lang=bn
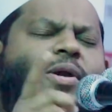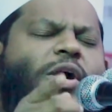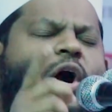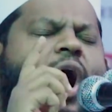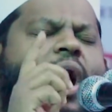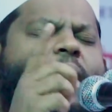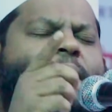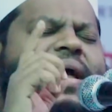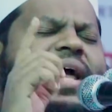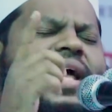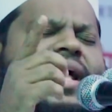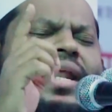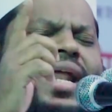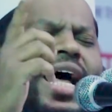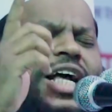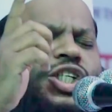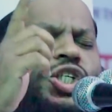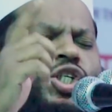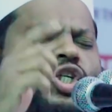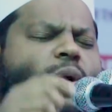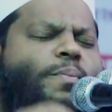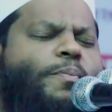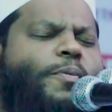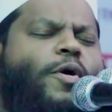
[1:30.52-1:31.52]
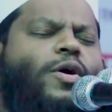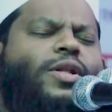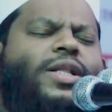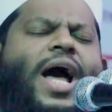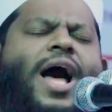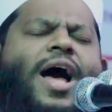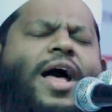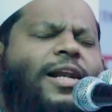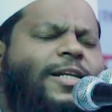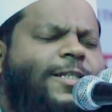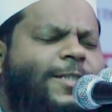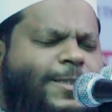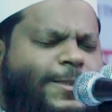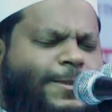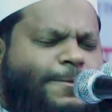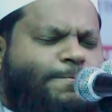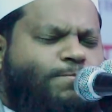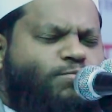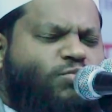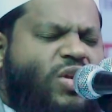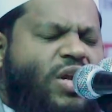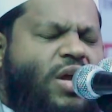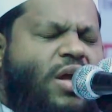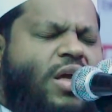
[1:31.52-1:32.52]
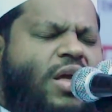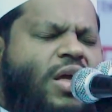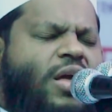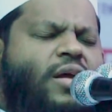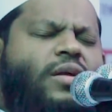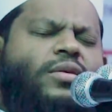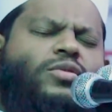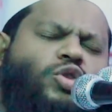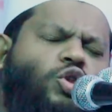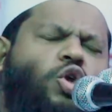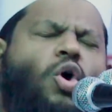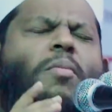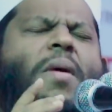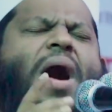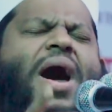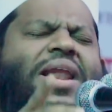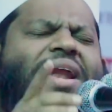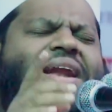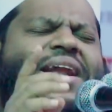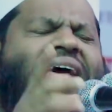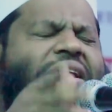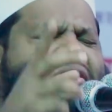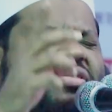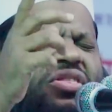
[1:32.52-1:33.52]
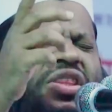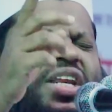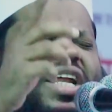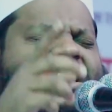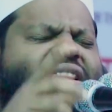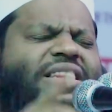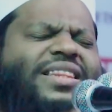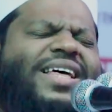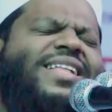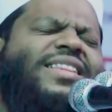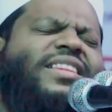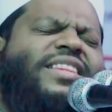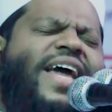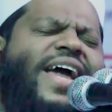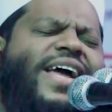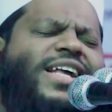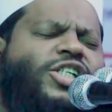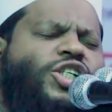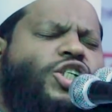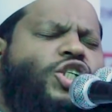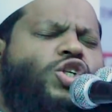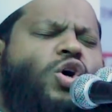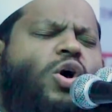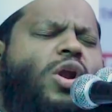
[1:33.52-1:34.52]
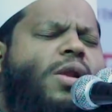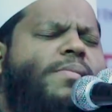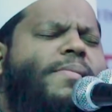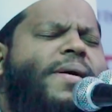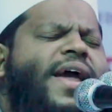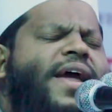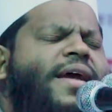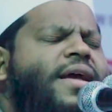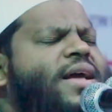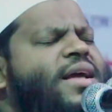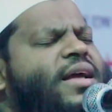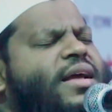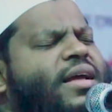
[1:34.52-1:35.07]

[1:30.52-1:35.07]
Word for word: তুমি হবে রাষ্ট্রপ্রধান তোমার নেতৃত্বে দেশ চলবে